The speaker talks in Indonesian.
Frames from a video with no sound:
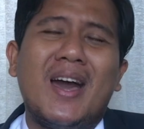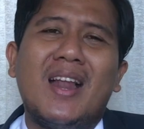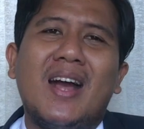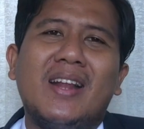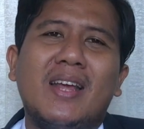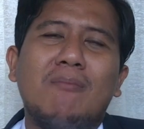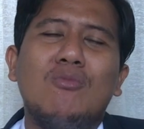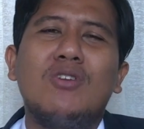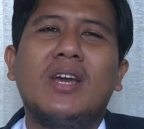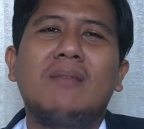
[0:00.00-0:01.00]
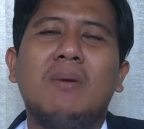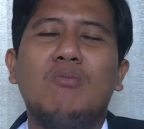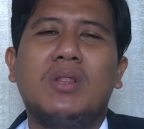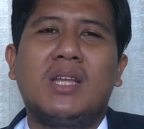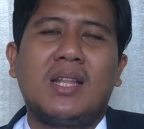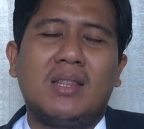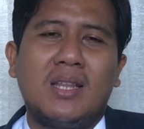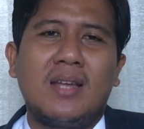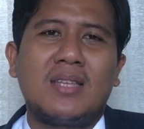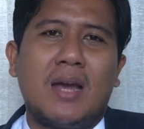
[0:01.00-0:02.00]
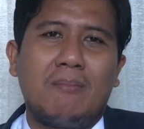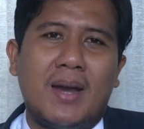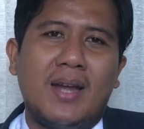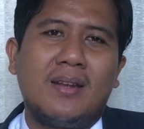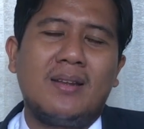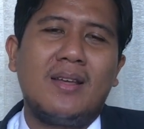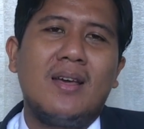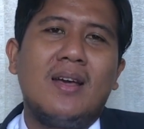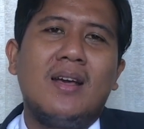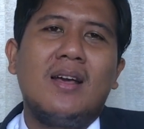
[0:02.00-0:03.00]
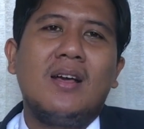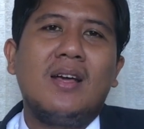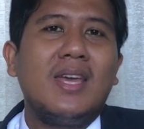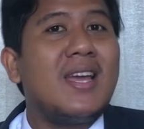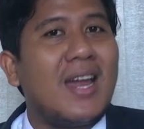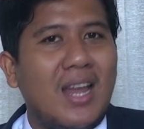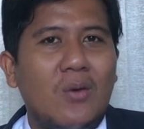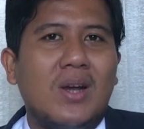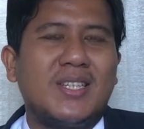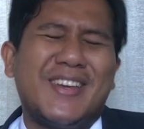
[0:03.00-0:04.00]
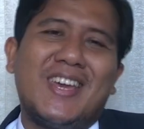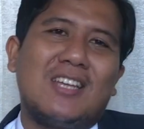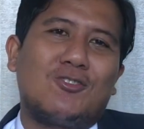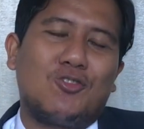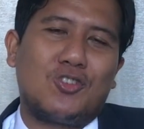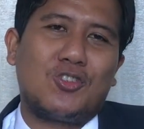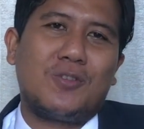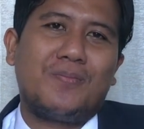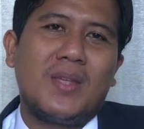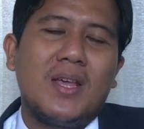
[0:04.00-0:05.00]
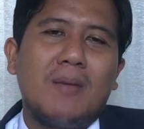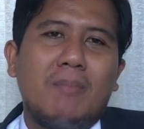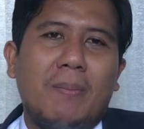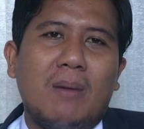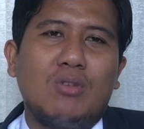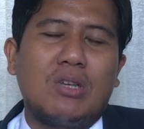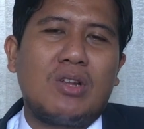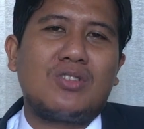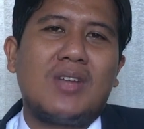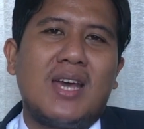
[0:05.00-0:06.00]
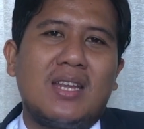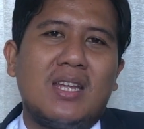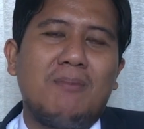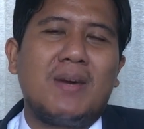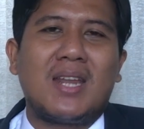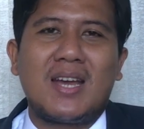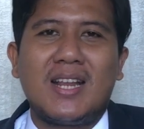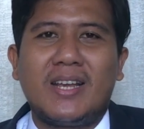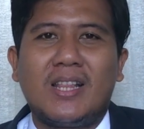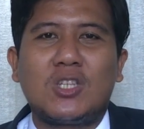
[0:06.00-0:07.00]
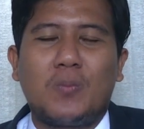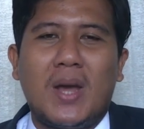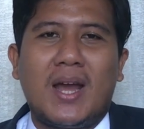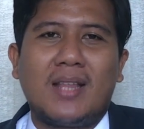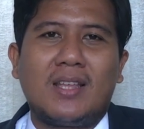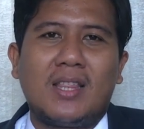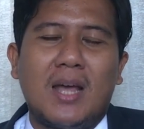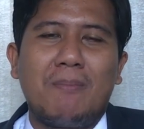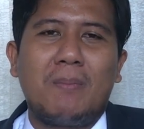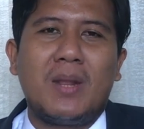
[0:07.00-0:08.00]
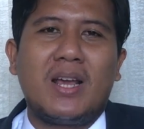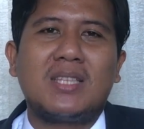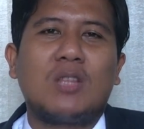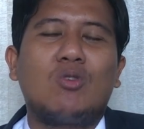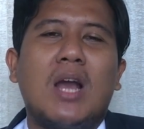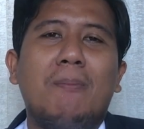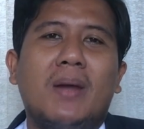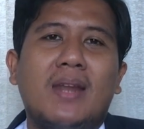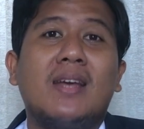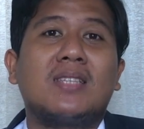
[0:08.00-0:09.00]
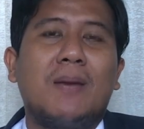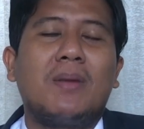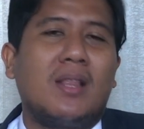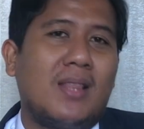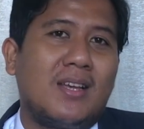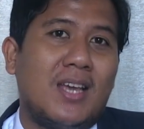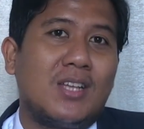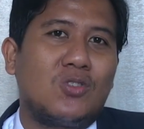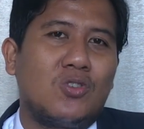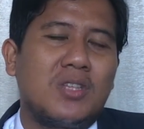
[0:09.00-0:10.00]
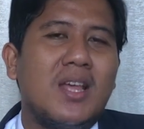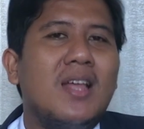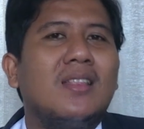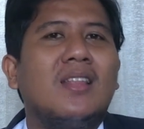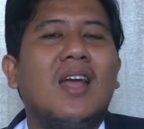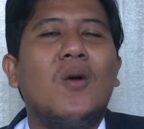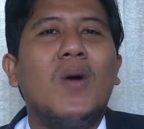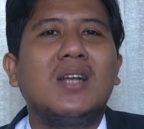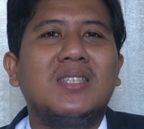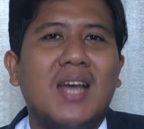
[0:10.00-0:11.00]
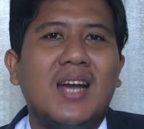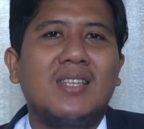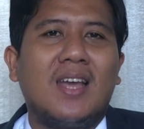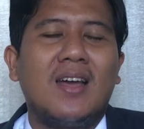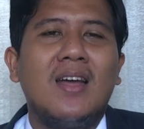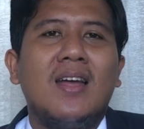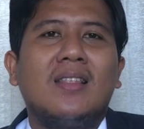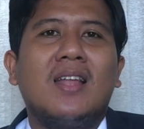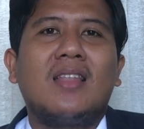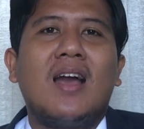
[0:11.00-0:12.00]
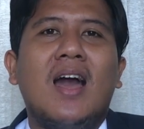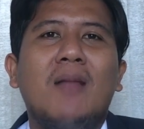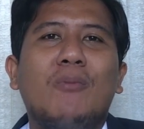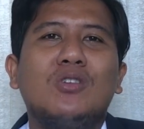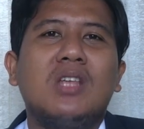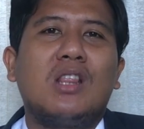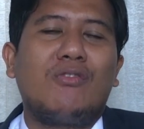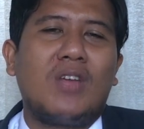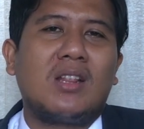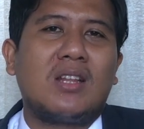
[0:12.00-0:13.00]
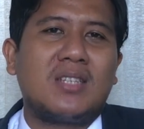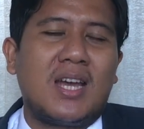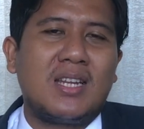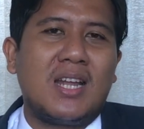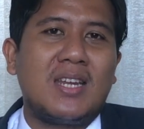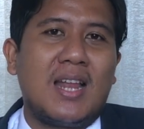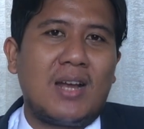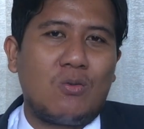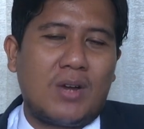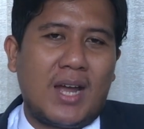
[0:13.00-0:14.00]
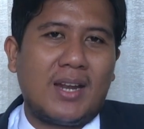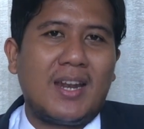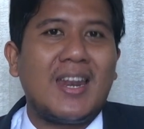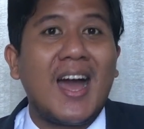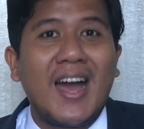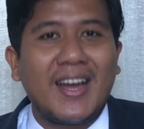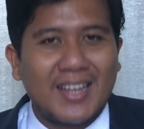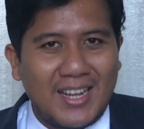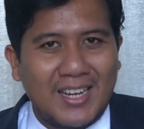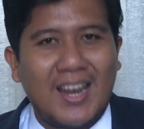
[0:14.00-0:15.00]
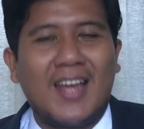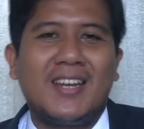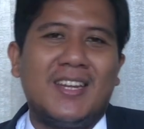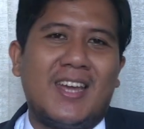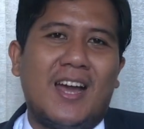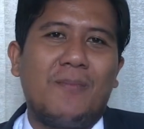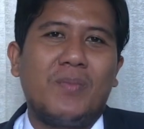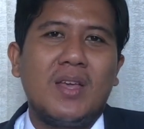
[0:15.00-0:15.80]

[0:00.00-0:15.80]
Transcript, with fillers: hal-hal yang mungkin membuat kita tidak nyaman, ingatlah wajah Yesus Bapak Ibu saudara-saudari, barangkali kita sepakat kita memiliki satu gambaran yang sama tentang Yesus, tentang wajahnya, tentang hal positif yang terjadi yang dia lakukan. Nah, inilah dia